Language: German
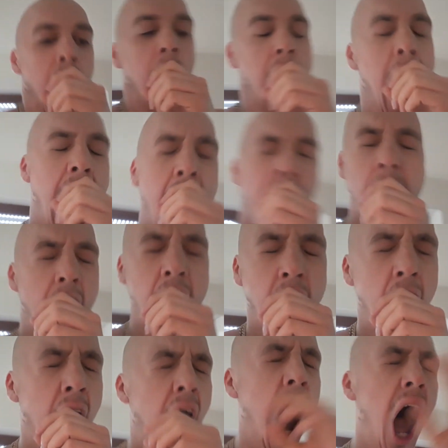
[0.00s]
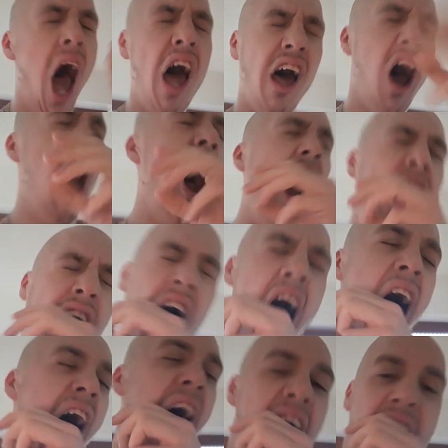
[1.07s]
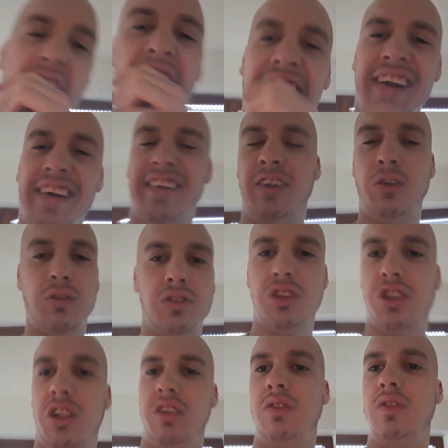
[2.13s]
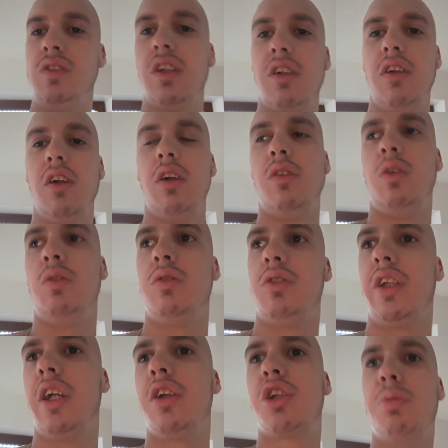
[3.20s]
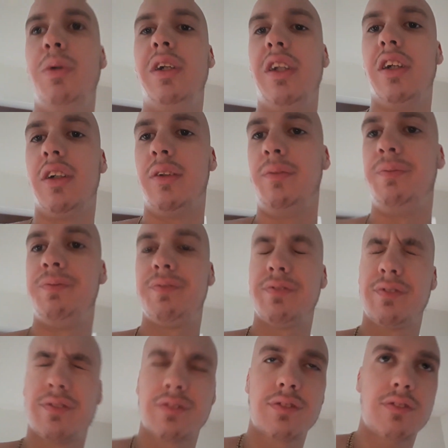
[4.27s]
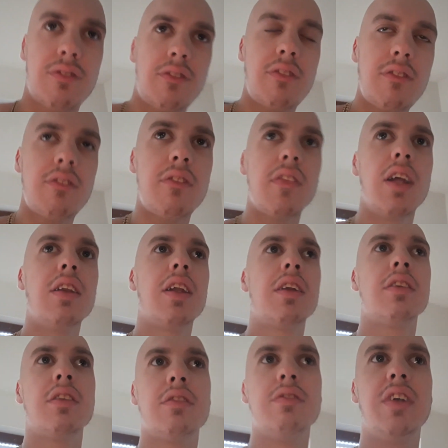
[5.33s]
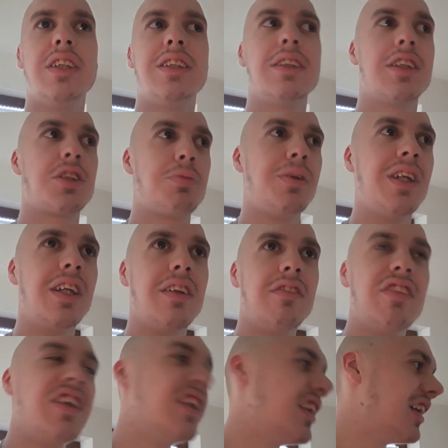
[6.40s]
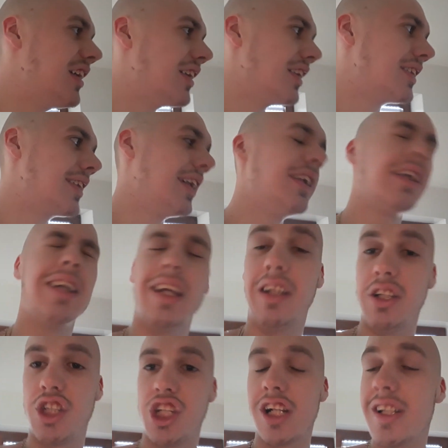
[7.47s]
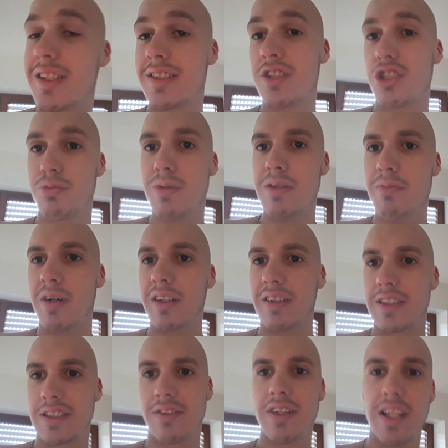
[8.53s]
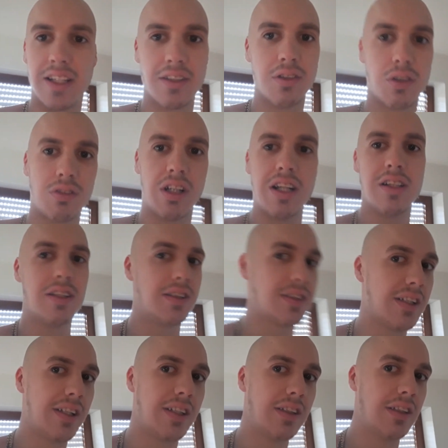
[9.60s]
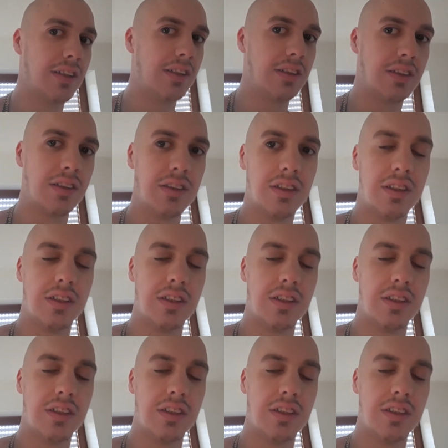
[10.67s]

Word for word: äh, äh, ich kann aufgestanden. Und Ding spielt ja dann, wenn sie das Spiel wie in den alten Zeiten gegen Chelsea spielen, Mann, das waren echt noch geile Zeiten, Alter.